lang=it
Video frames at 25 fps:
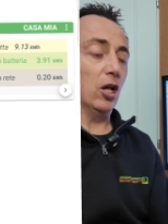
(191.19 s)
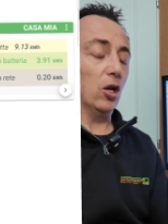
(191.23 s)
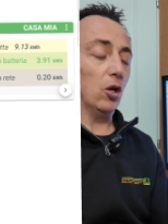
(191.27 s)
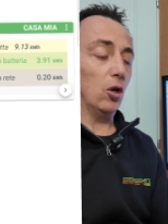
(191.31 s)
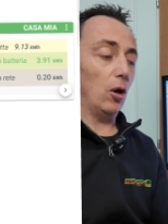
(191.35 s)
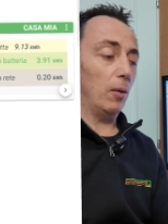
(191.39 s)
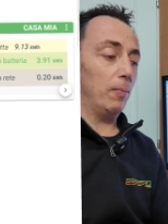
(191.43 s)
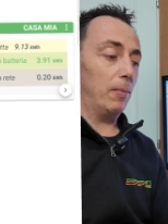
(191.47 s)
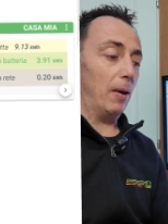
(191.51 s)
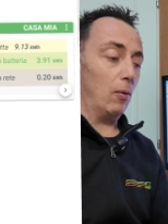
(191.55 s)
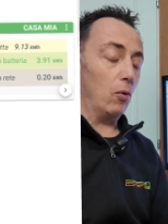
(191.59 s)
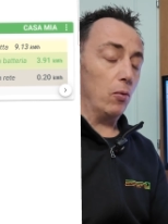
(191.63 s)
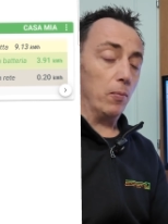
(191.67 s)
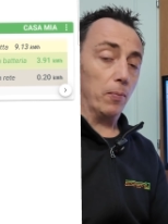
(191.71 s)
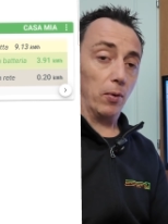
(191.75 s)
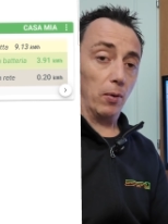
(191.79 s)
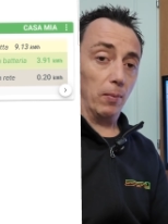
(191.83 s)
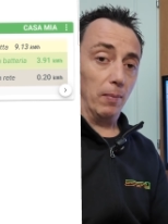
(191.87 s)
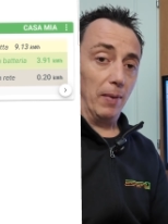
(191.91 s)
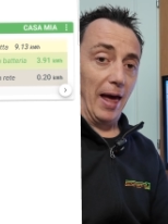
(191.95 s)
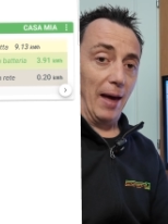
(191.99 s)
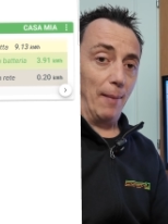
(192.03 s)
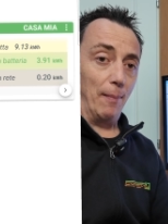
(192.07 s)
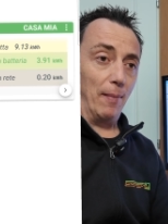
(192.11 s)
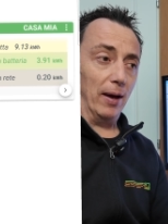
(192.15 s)
noi abbiamo un
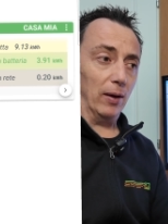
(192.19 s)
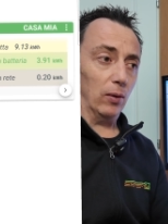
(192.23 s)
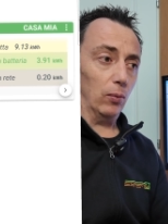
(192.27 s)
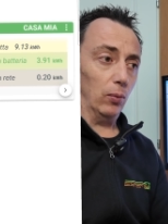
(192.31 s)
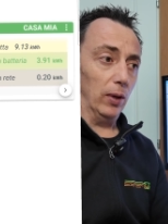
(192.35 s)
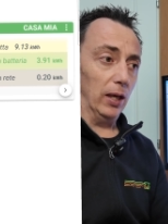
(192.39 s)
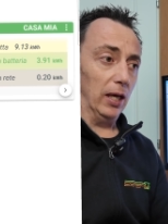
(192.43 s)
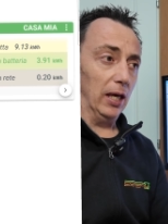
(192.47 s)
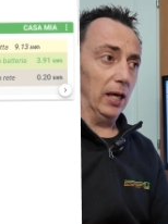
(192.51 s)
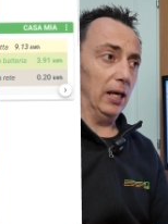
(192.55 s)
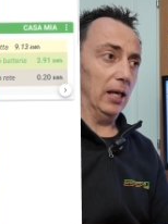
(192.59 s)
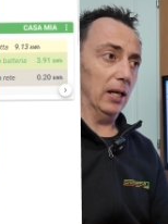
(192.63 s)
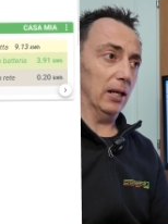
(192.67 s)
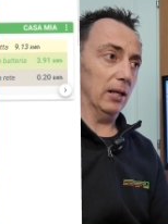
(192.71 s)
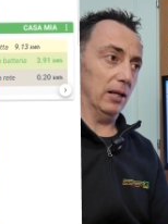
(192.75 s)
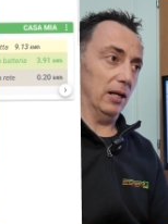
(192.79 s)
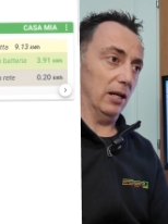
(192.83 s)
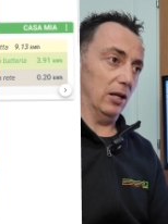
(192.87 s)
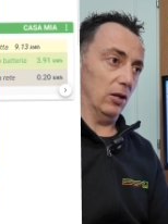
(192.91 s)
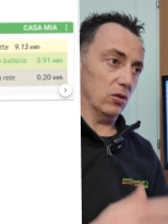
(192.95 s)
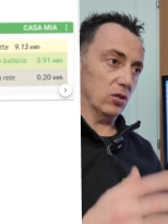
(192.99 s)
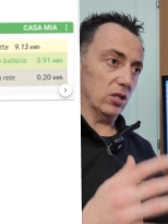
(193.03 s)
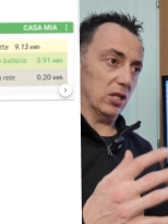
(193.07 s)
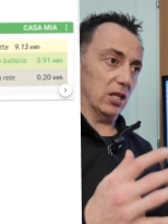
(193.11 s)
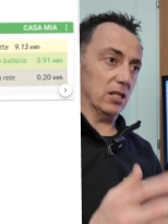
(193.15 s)
problema qui
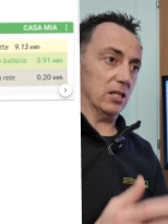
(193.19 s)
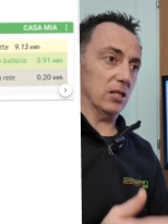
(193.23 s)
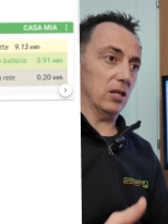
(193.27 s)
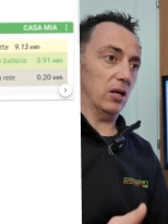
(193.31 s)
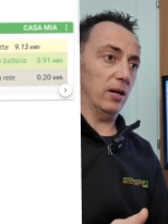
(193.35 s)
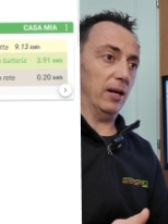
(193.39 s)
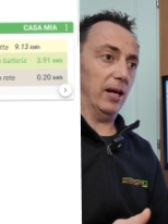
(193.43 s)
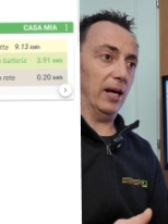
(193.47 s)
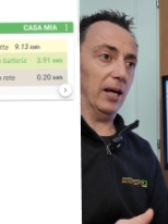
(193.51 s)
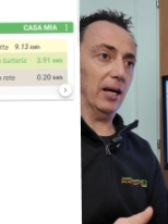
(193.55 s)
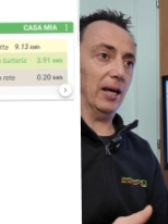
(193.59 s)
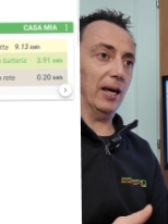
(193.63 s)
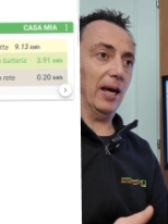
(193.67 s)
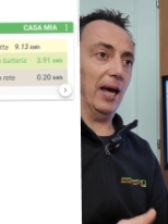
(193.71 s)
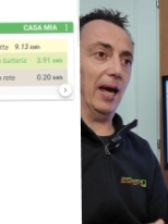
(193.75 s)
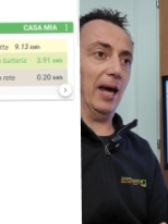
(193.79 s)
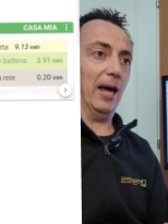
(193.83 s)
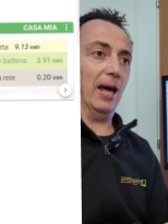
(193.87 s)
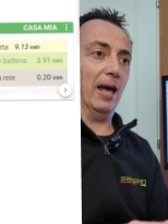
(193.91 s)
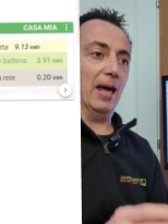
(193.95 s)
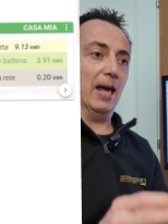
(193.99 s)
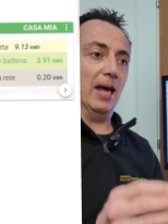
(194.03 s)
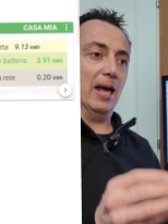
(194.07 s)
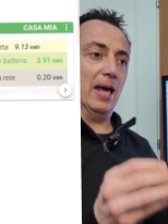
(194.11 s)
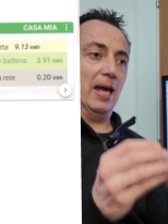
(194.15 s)
nella nostra zona che